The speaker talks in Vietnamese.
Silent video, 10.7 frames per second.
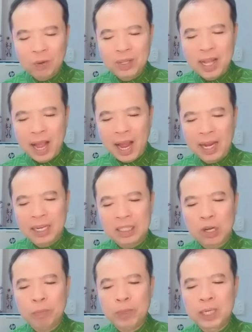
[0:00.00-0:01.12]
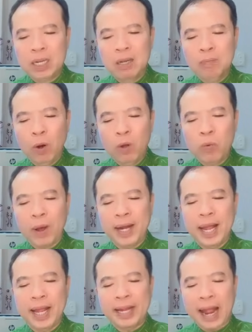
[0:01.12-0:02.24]
Câu thứ hai, trong bất cứ mối
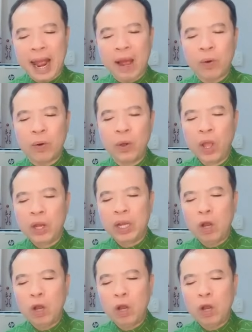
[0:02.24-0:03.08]
quan hệ nào,